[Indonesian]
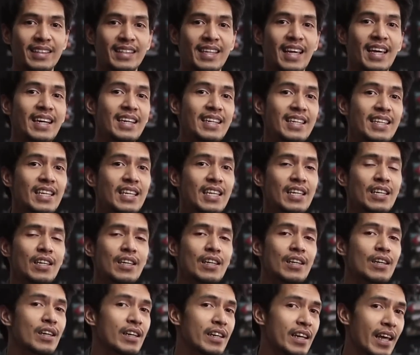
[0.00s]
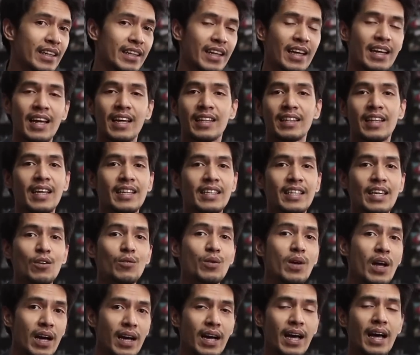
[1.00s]
Jadi data-datanya
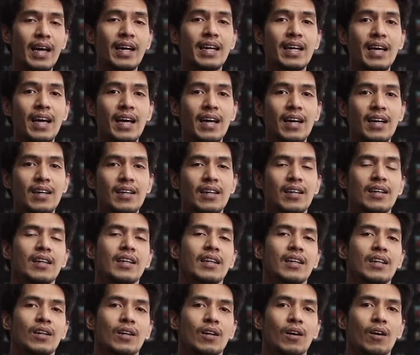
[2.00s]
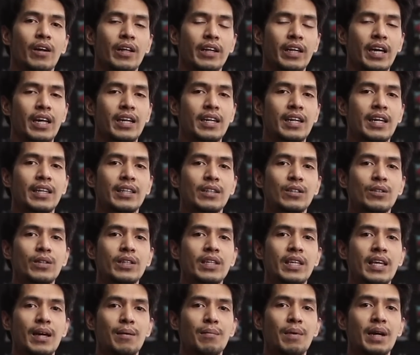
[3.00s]
udah nggak ada oleh karena itu
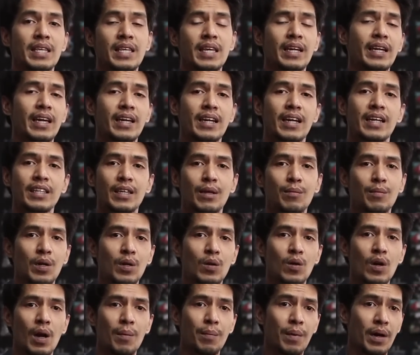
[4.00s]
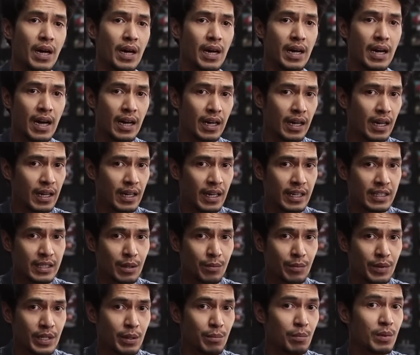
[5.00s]
ya banyak yang nanya sama gue apakah gagal
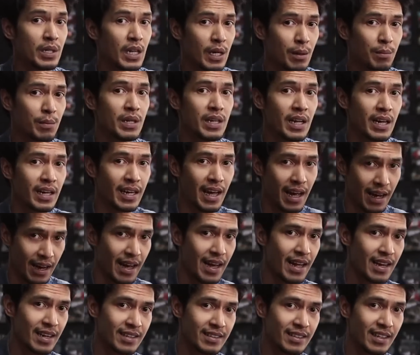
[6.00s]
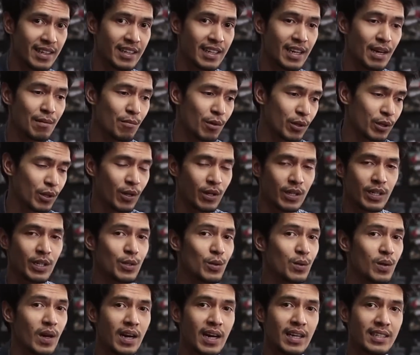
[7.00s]
custom ini benar-benar gagal sehingga motornya
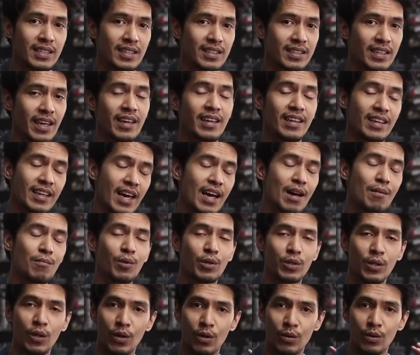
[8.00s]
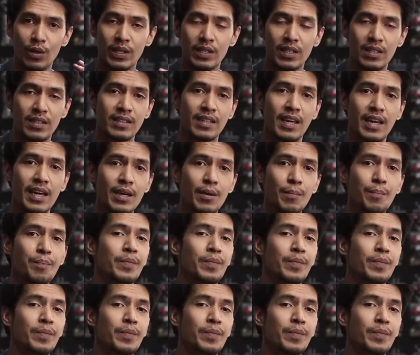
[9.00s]
juga nggak selesai? Nggak, motornya udah selesai.